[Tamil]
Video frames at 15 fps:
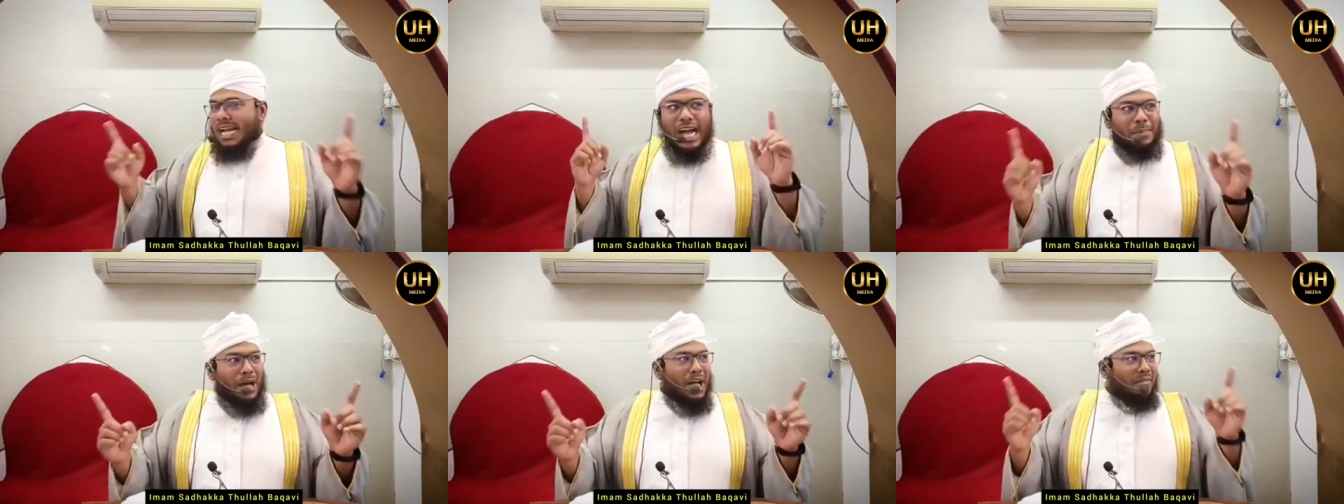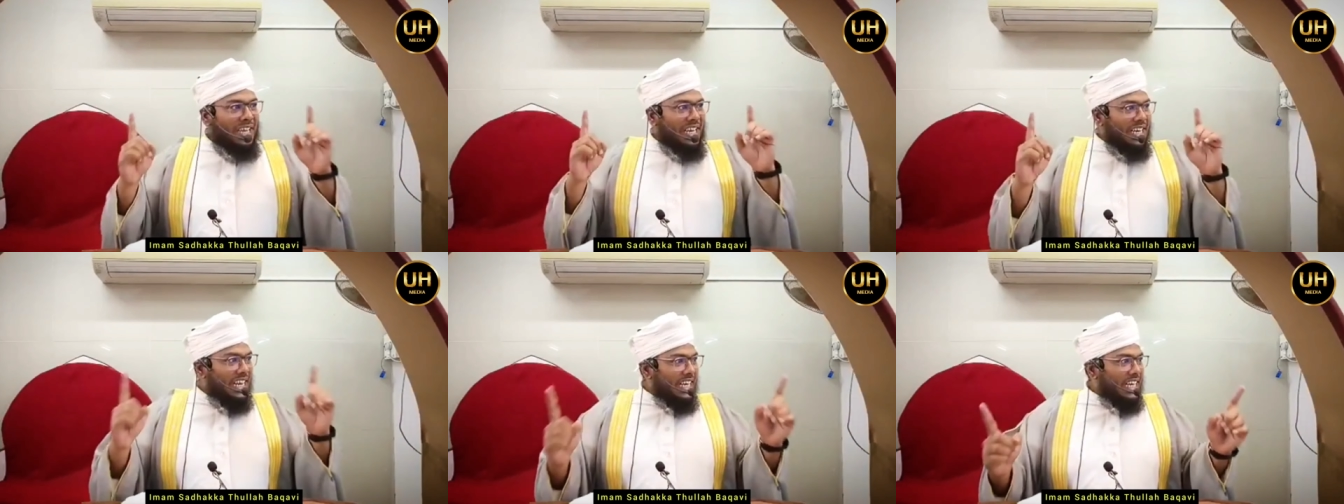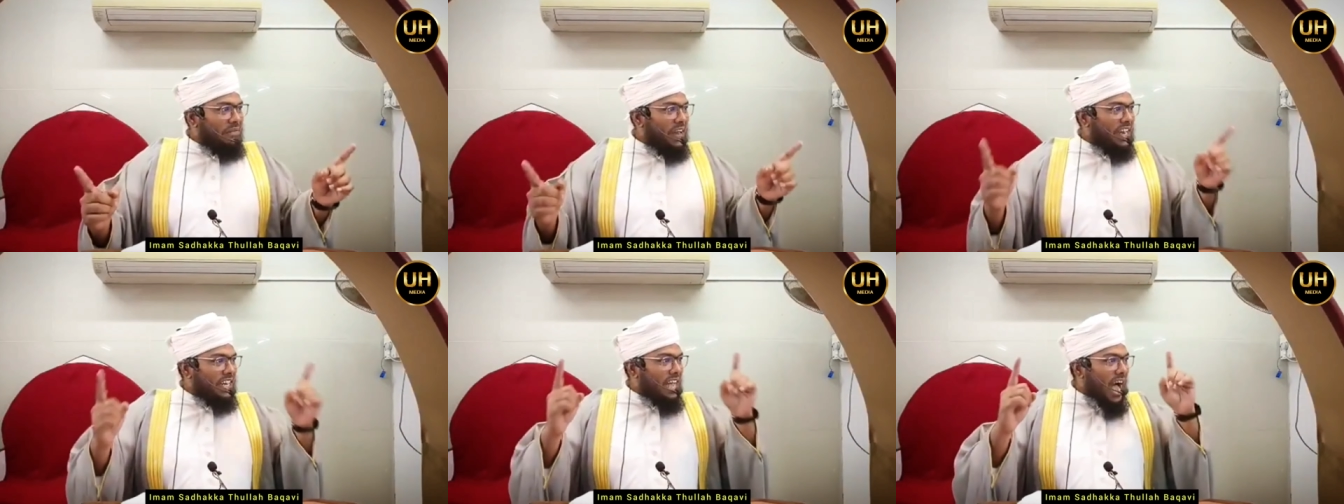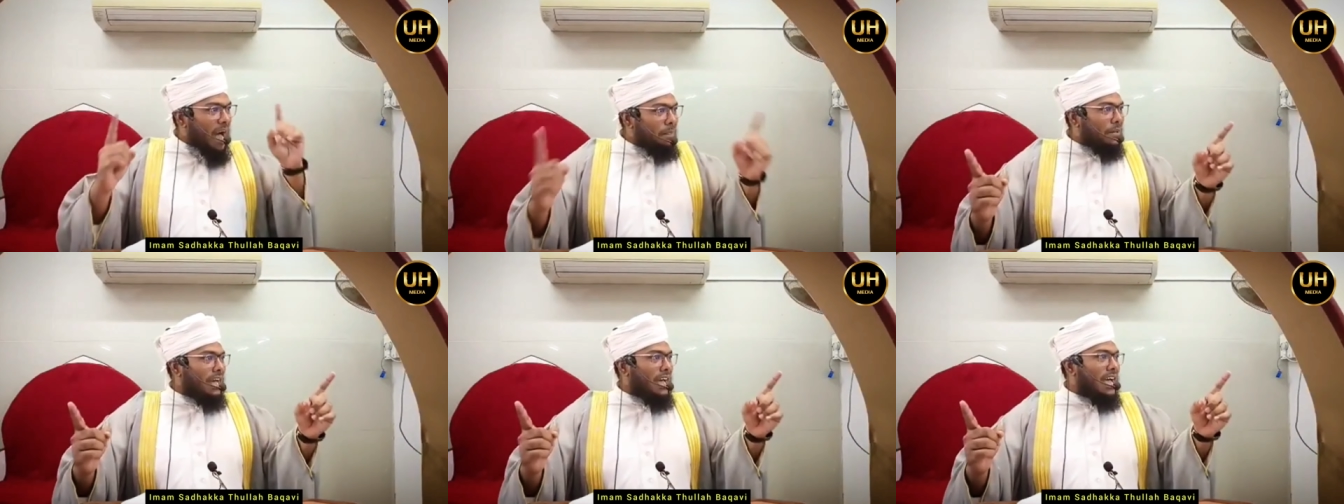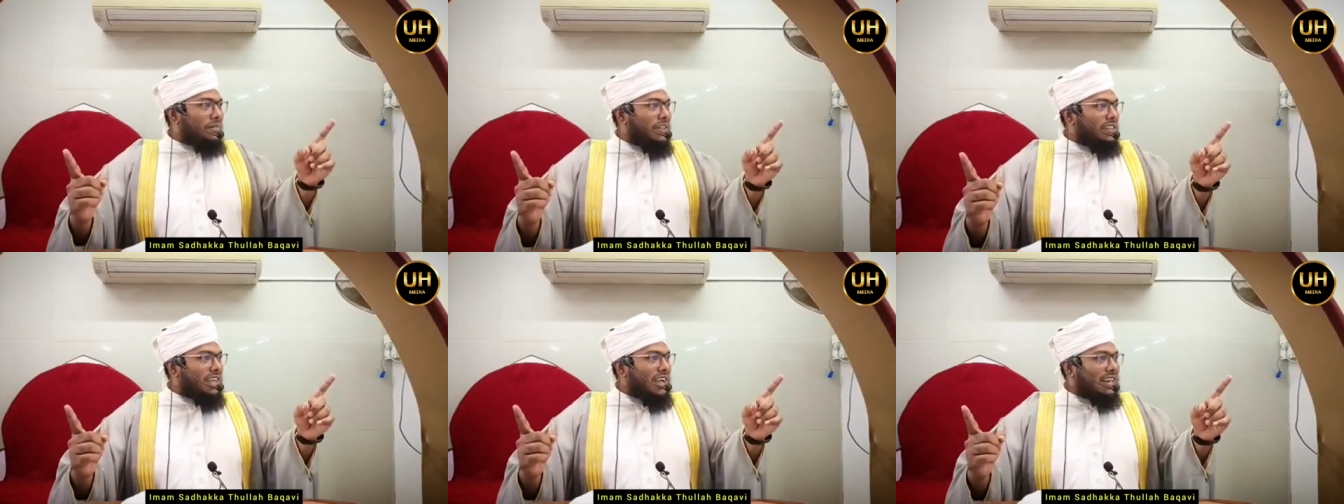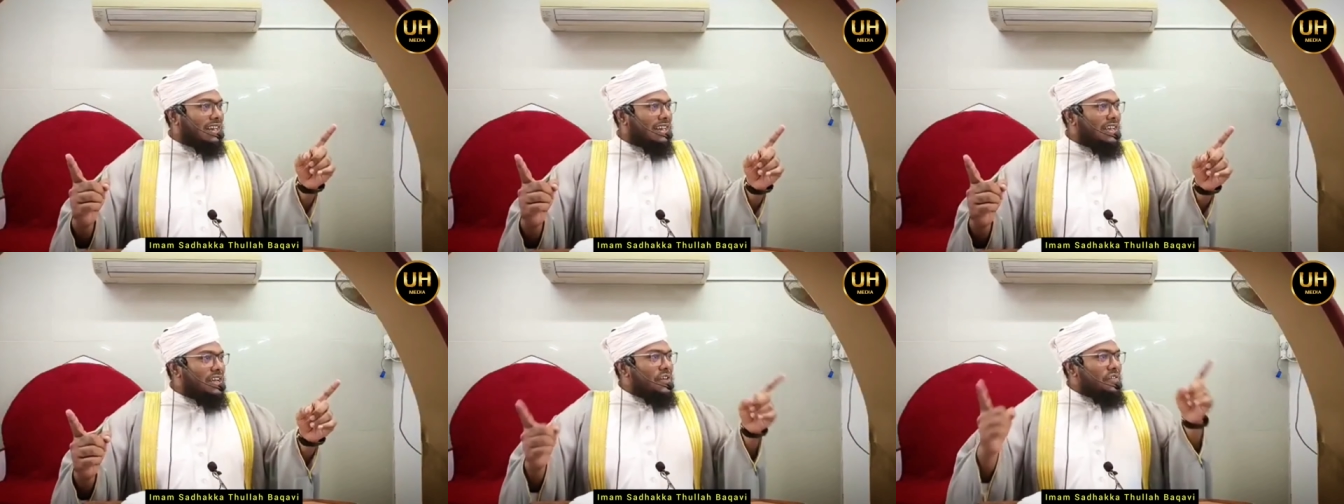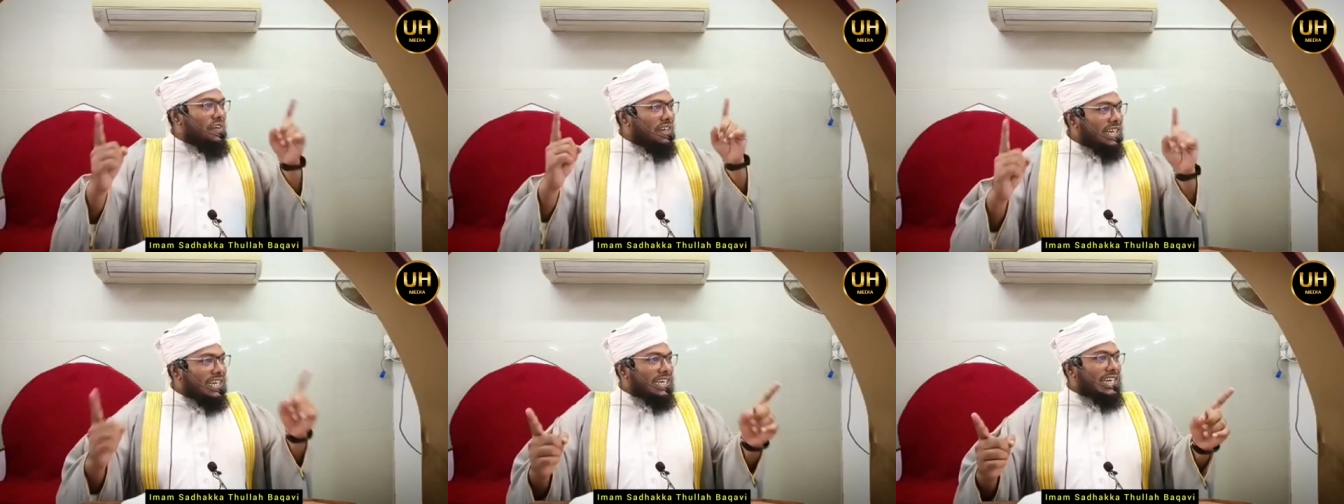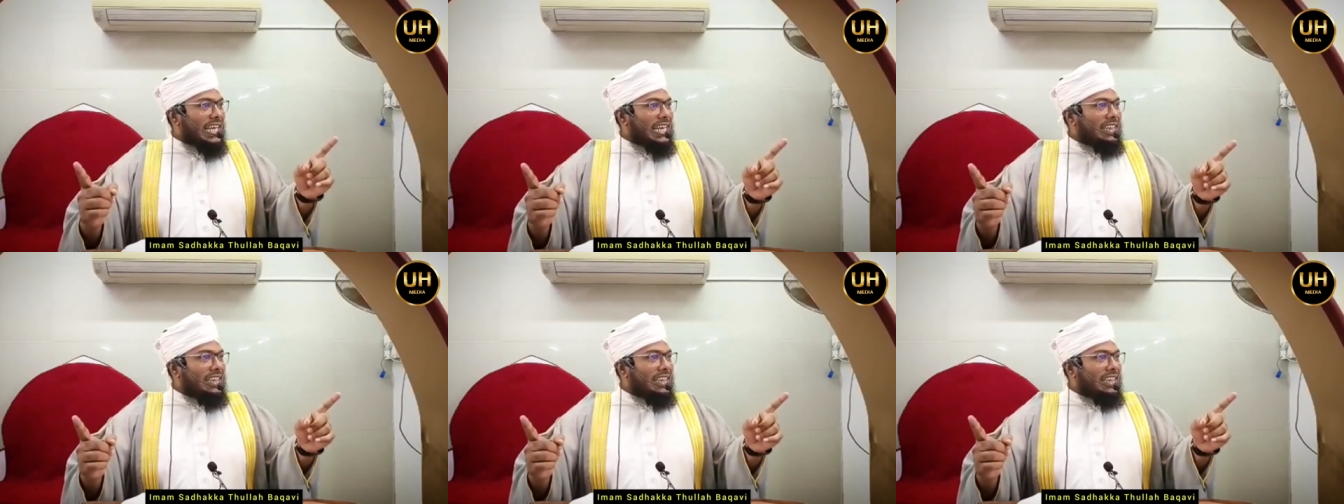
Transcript: காபாவை இடிக்க வேண்டிய ஆபரகா வந்தான் வருகிற